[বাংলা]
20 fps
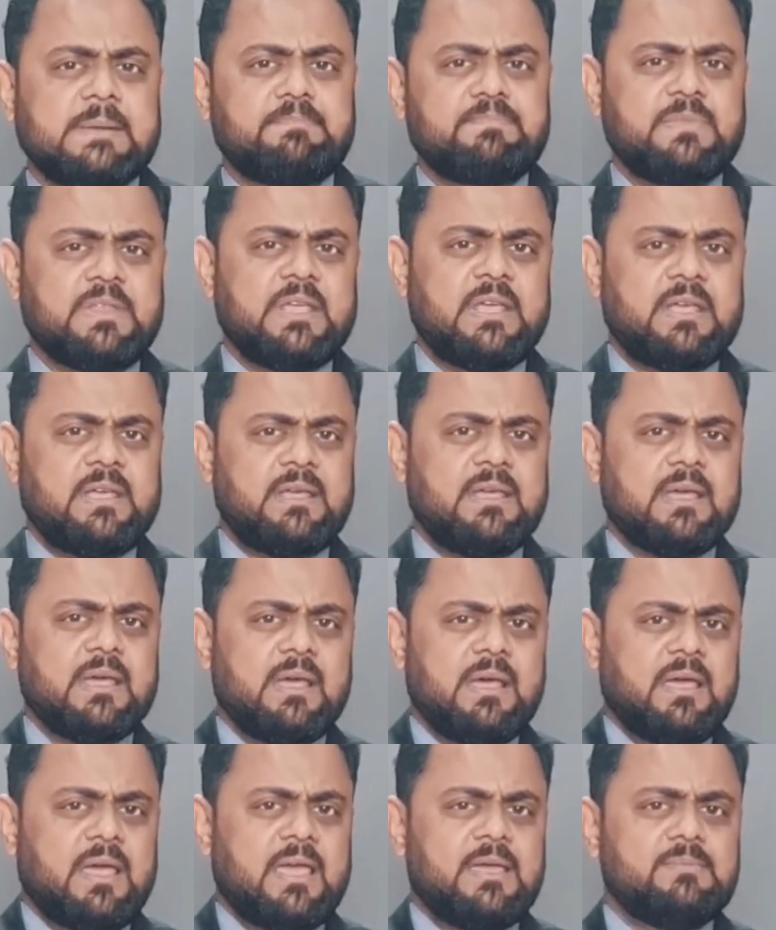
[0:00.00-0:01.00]
আপনি
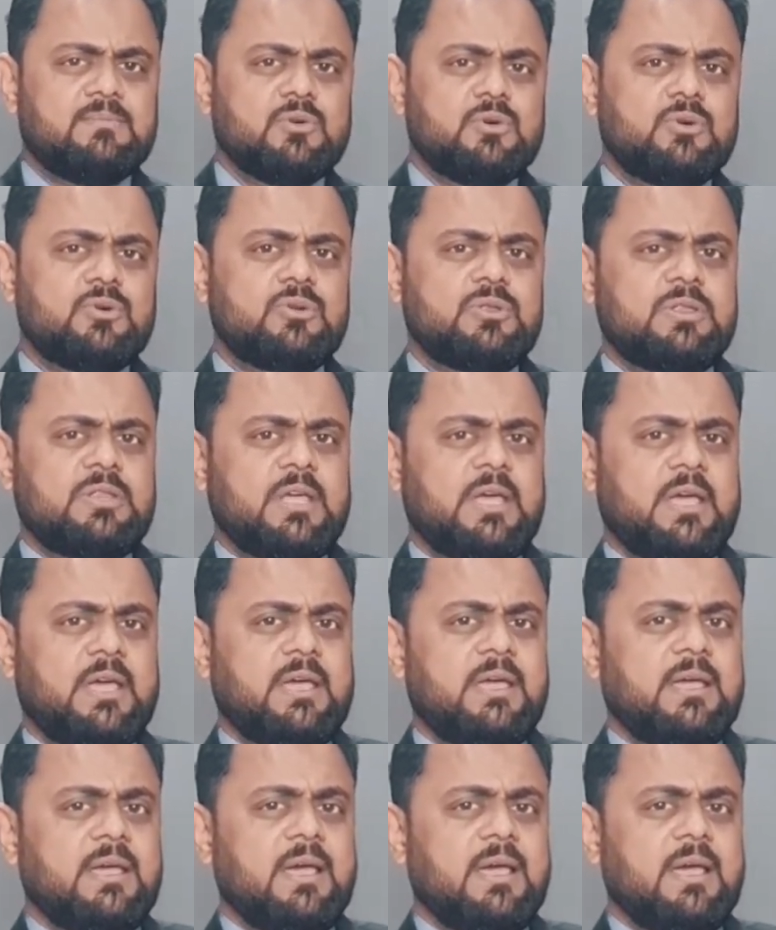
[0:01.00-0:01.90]
এই মুহূর্তে